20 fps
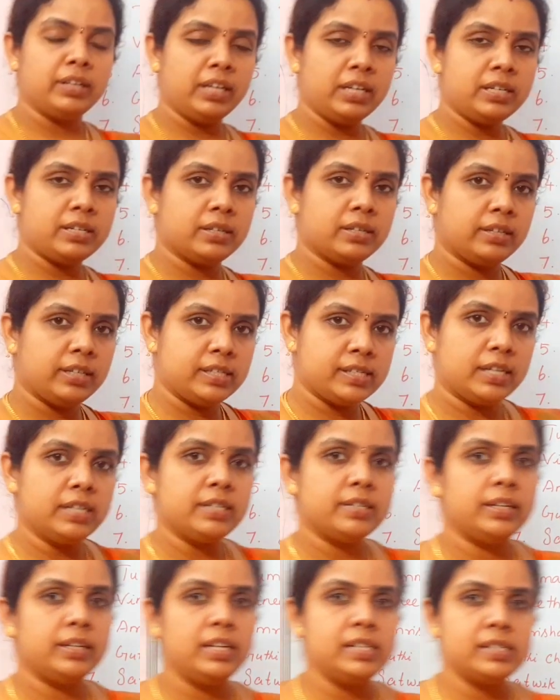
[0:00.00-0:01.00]
நீட்
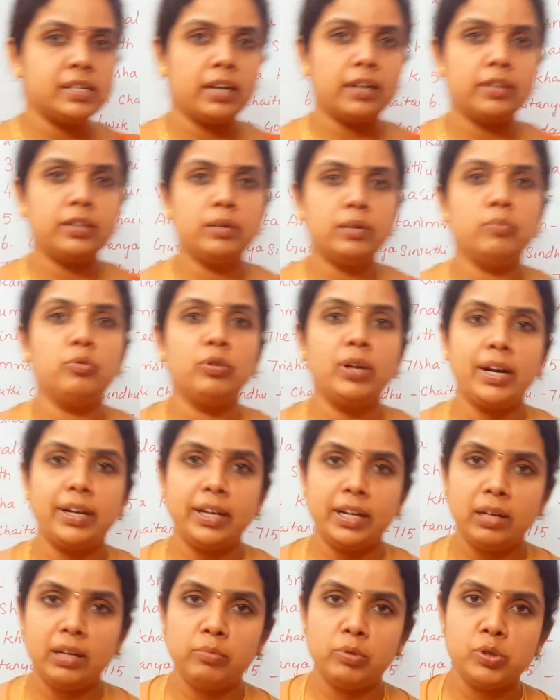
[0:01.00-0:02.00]
ரிசல்ட் ரிலீஸ் ஆகிறதுக்கு
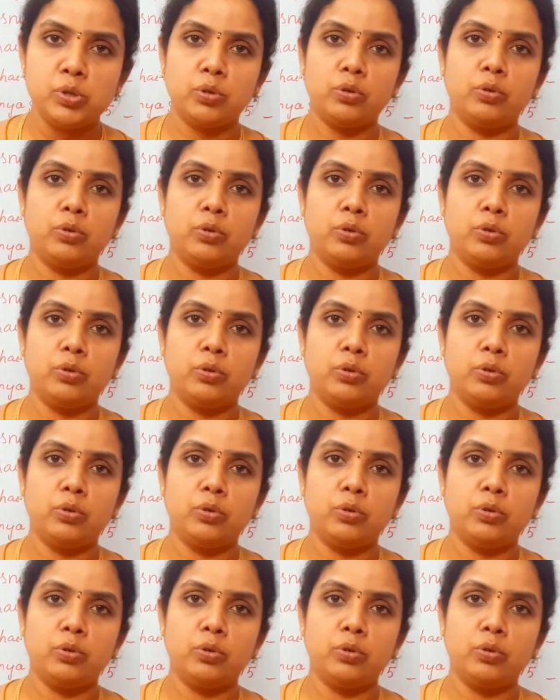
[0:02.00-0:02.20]
முன்னாடியே நம்ம